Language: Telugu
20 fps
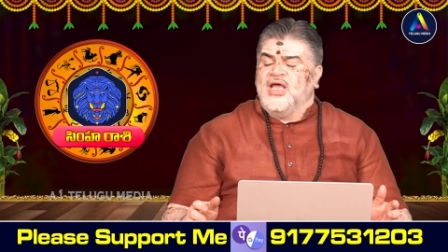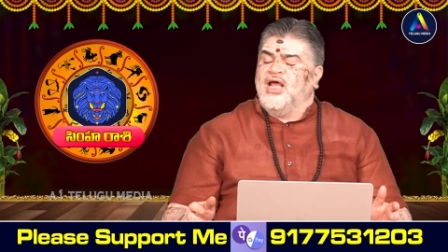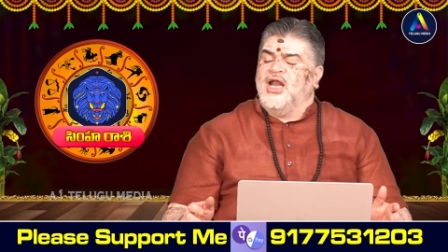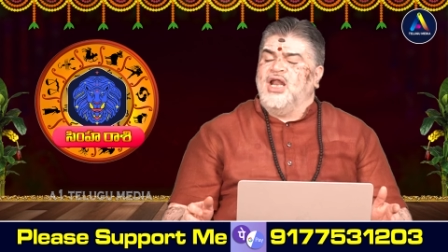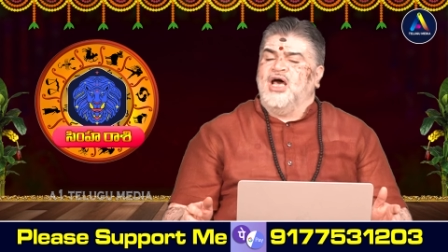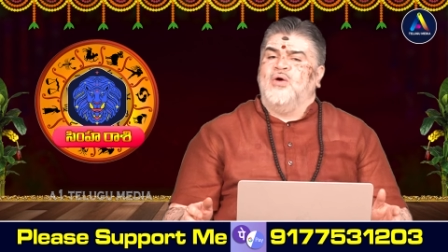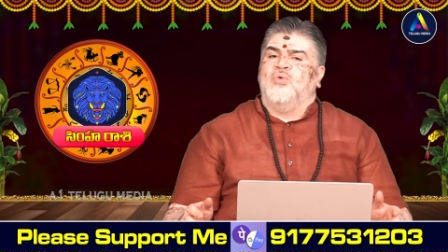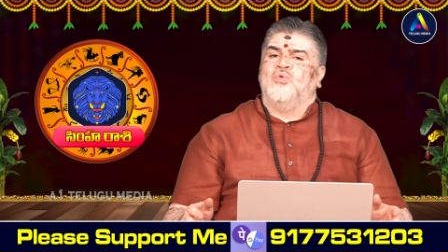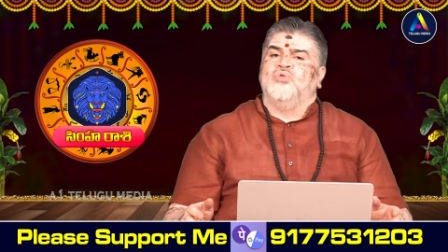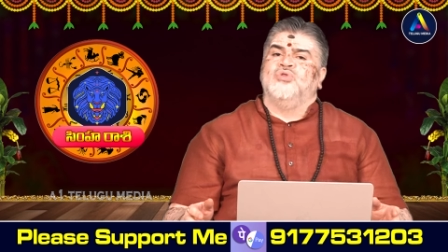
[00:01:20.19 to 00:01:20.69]

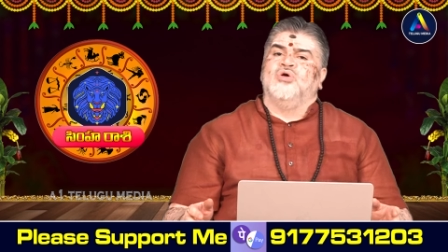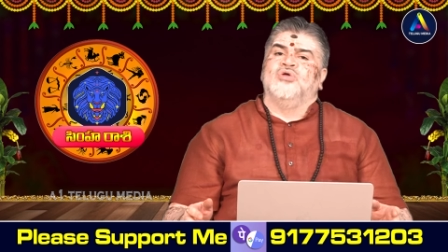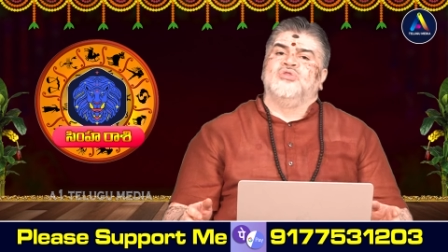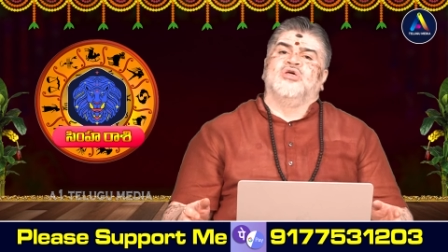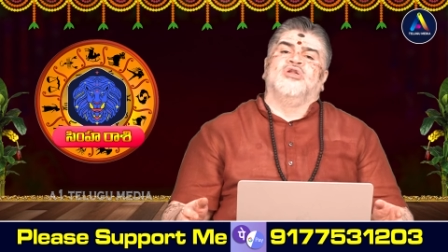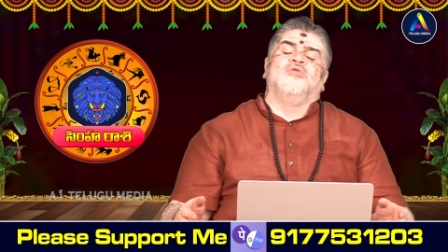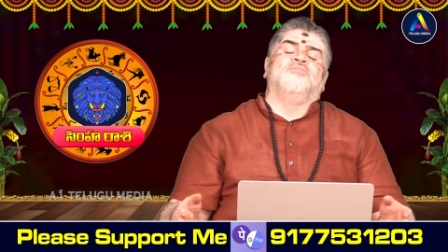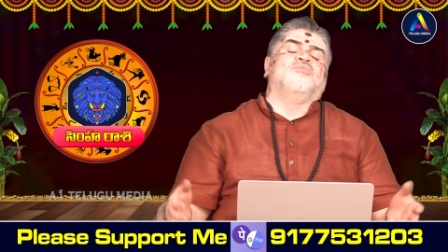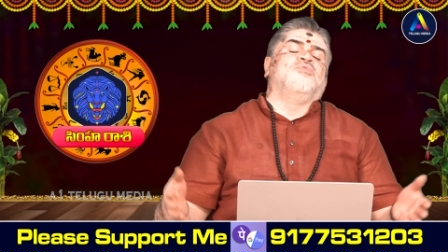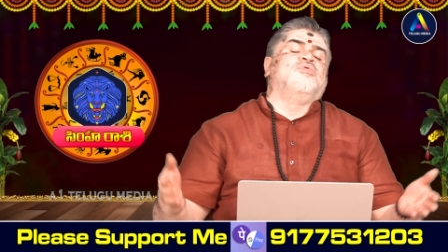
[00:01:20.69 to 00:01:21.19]
ఎలా ఉందో
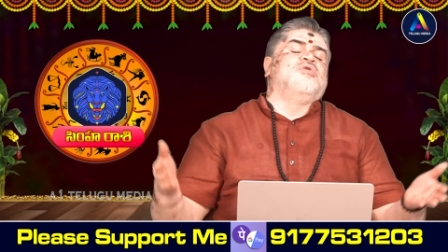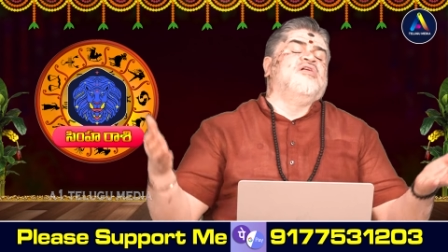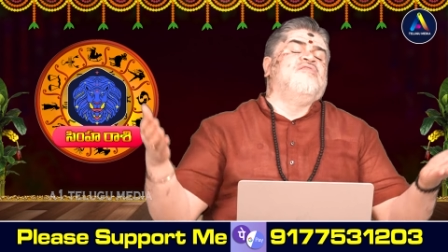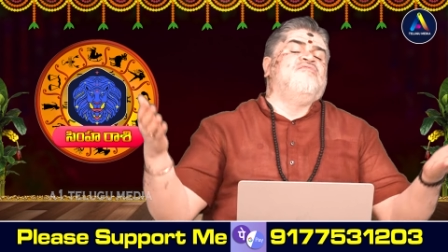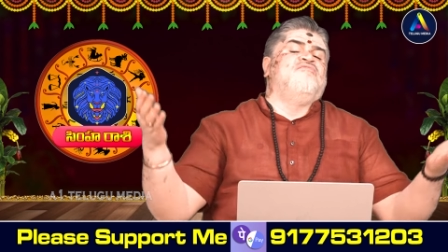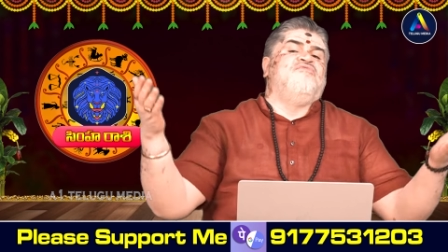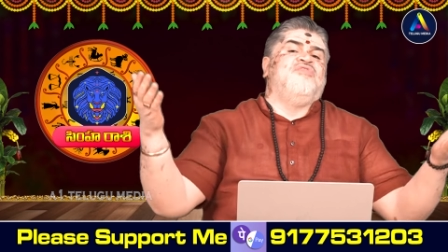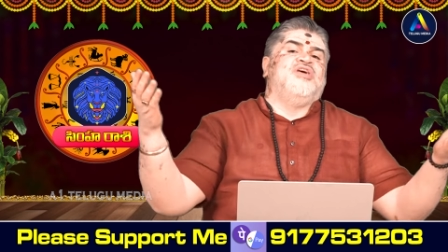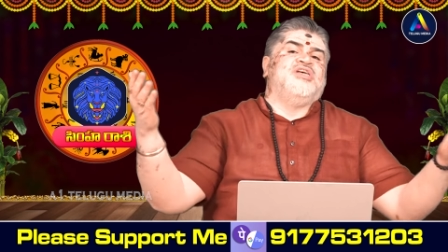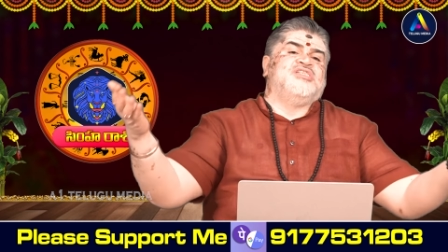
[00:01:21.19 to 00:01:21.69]

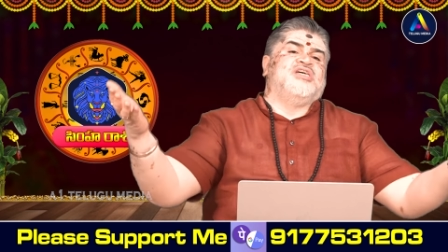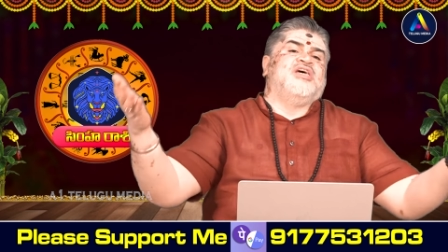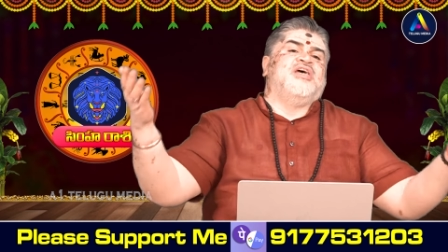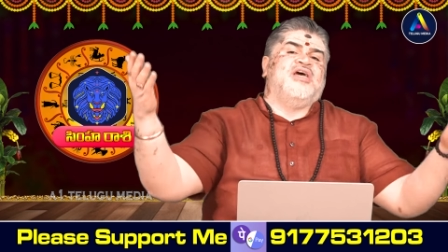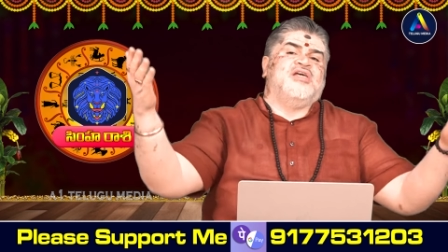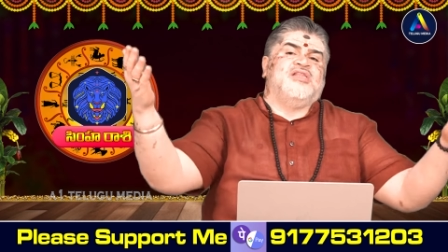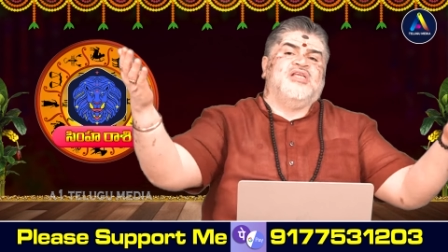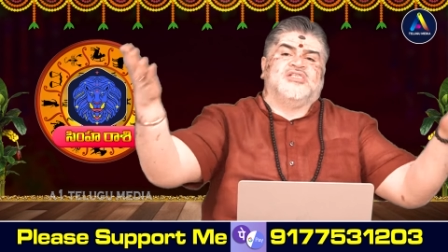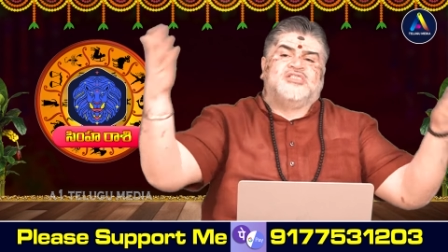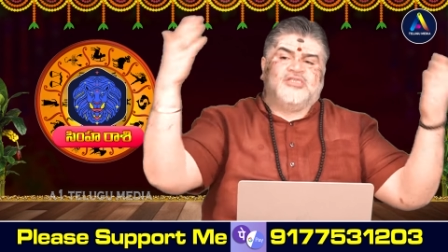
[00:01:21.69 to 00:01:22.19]
తెలుపుకుంటాం
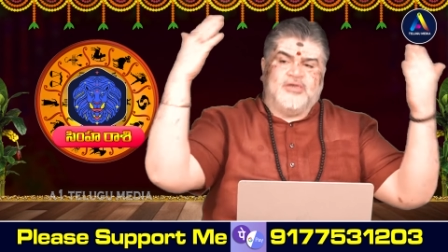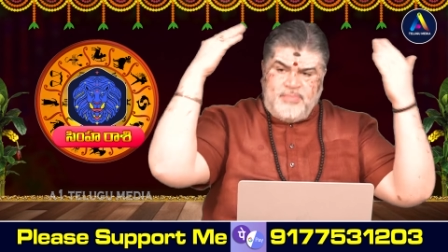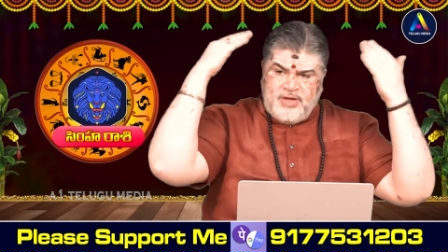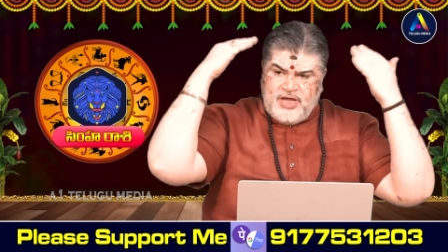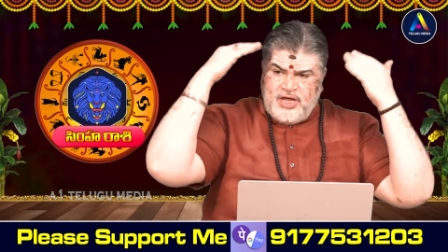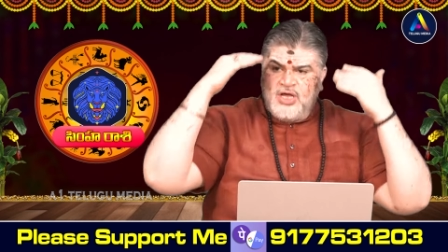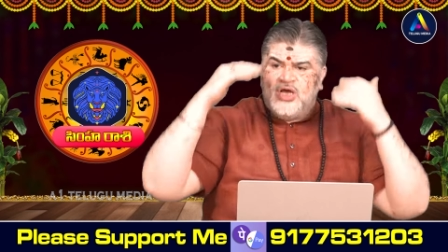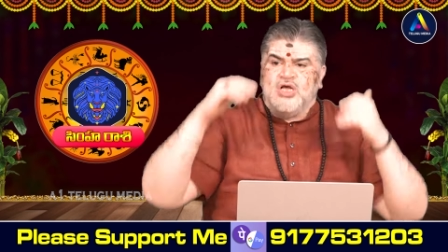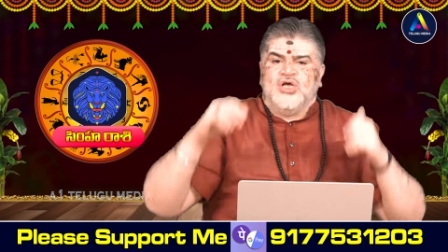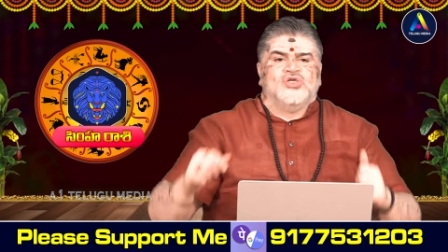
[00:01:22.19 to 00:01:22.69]
విజయదశమి